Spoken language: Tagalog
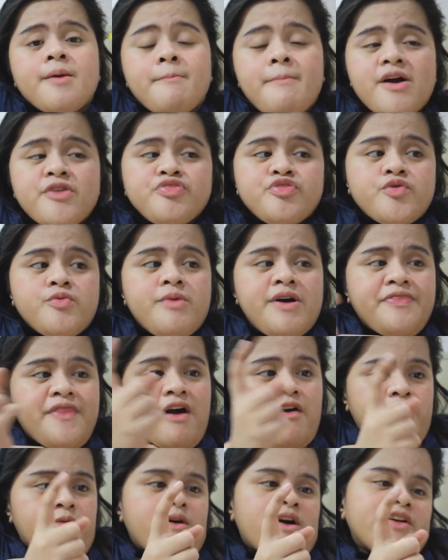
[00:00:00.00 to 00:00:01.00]
pag
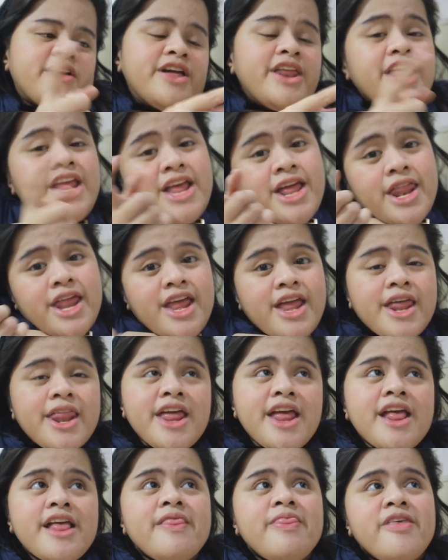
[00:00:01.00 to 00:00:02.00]
tumataw, diba? Kring, kring,
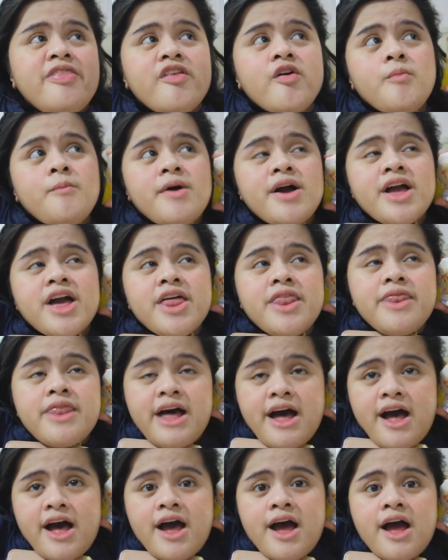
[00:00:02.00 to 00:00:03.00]
kring, hindi daw
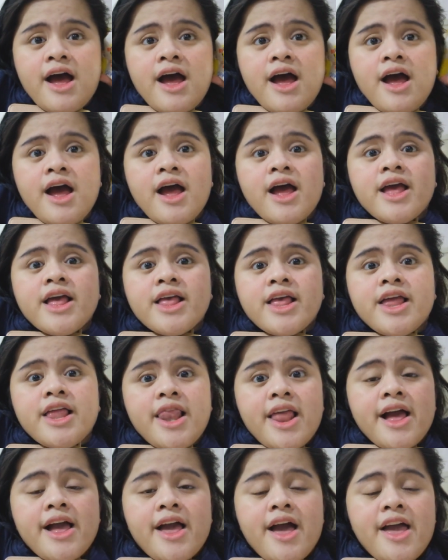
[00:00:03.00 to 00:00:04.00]
maganda
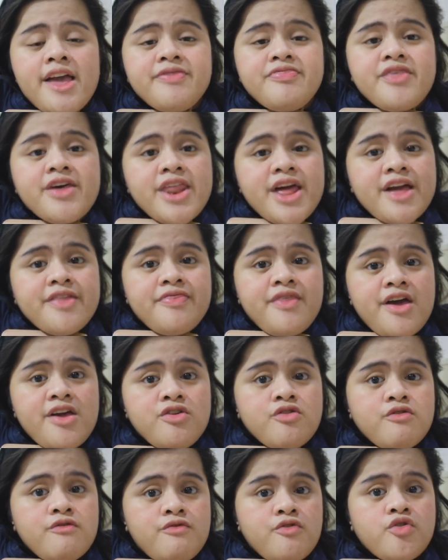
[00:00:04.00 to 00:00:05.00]
ilagay direkta
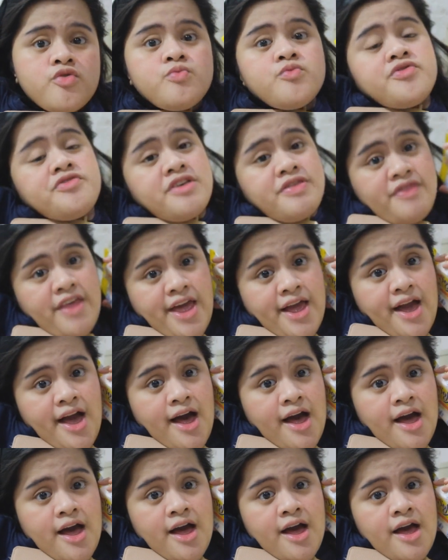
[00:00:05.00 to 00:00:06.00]
yung phone mo sa
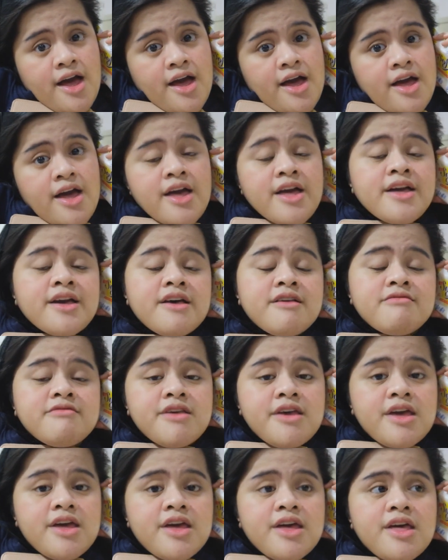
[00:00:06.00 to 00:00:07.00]
tenga.
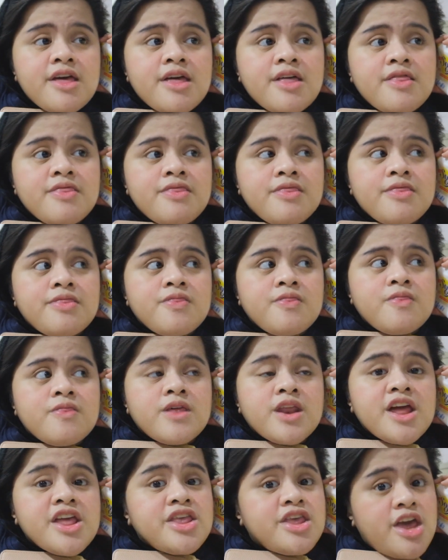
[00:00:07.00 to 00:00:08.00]
Kasi,
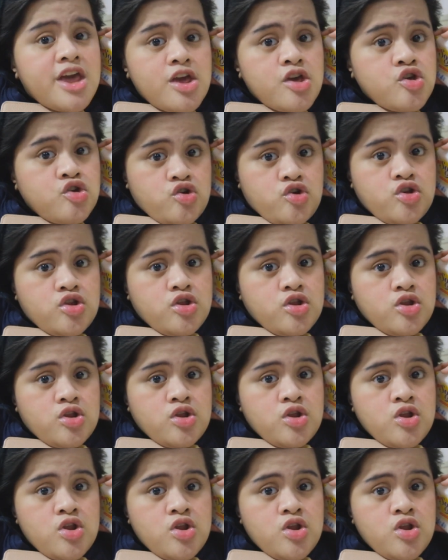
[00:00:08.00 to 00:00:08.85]
radiation.